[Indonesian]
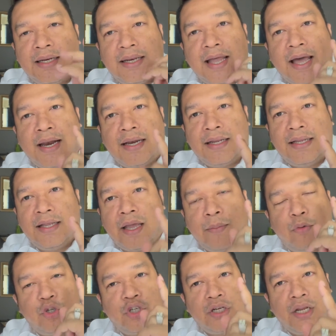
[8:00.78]
dari
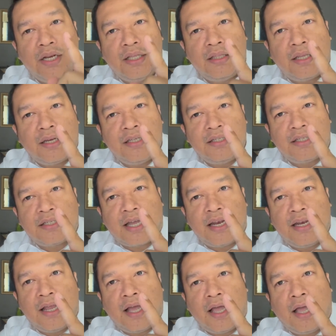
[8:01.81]
emotional intelligence
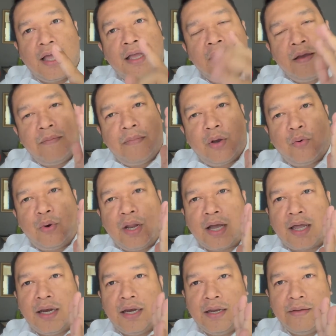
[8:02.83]
Anda
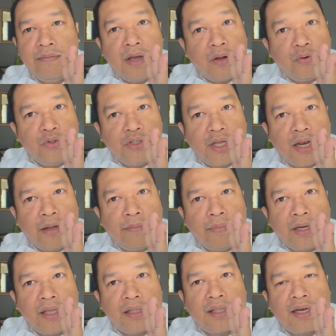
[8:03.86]
menggunakan 5 kunci
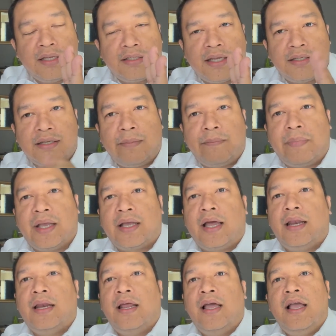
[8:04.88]
elemen yang tadi saya
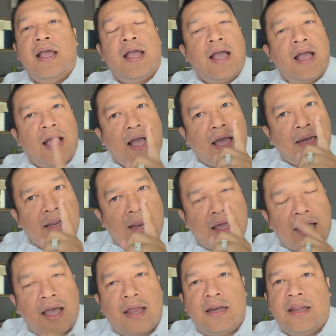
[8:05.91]
sampaikan,
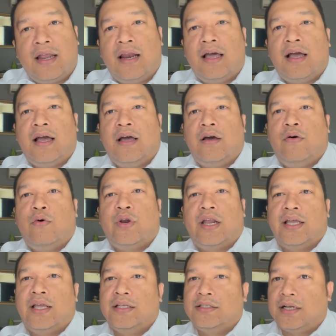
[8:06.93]
adalah Anda adalah
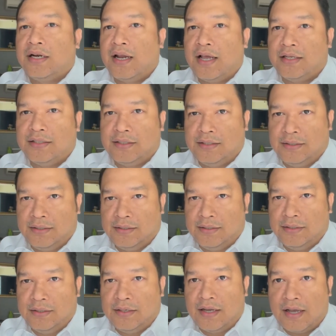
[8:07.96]
orang yang cerdas.
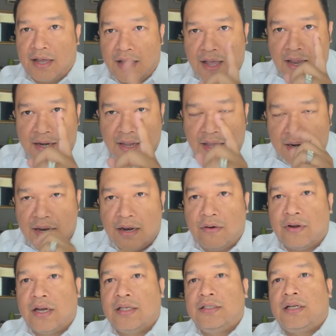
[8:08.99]
Anda
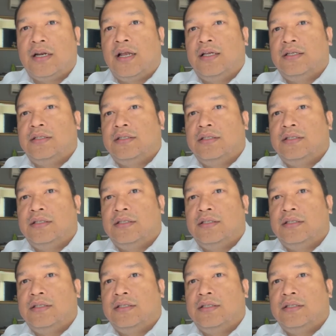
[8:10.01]
adalah orang yang cerdas.